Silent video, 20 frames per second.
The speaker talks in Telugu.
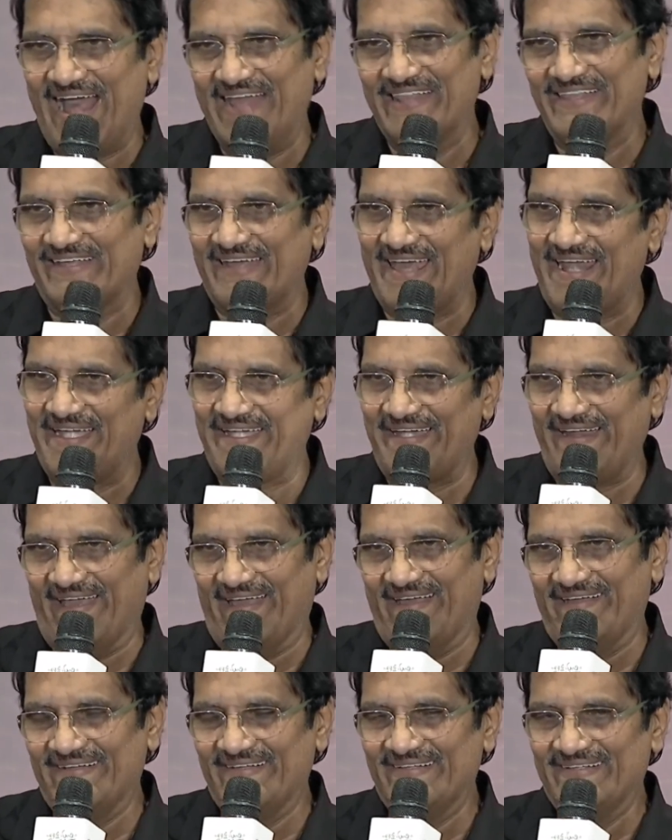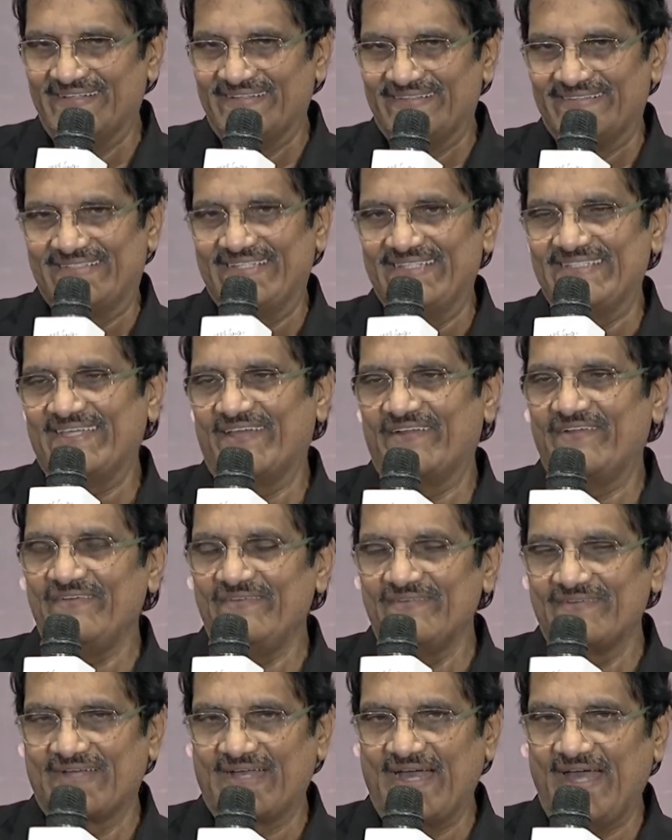అది కరెక్టే తీశారు
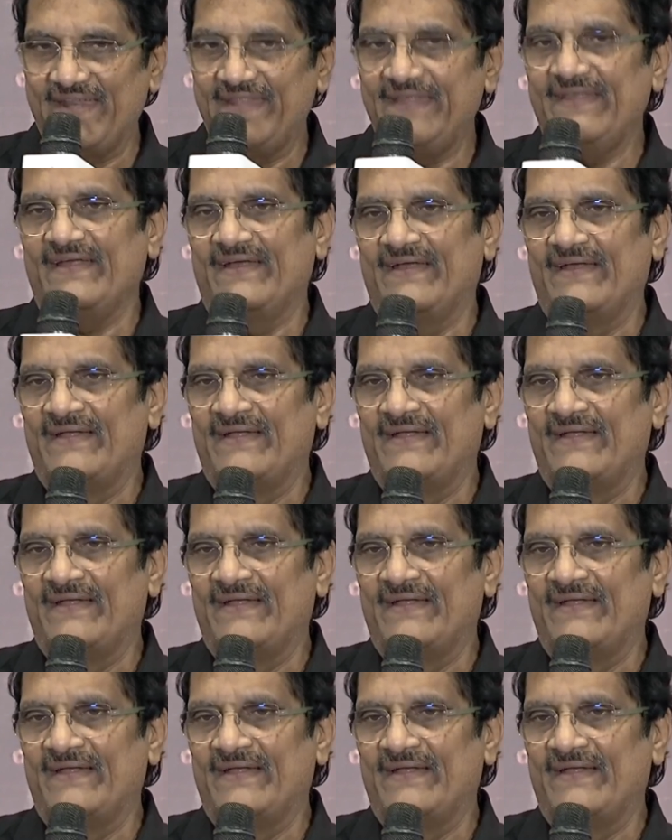కానీ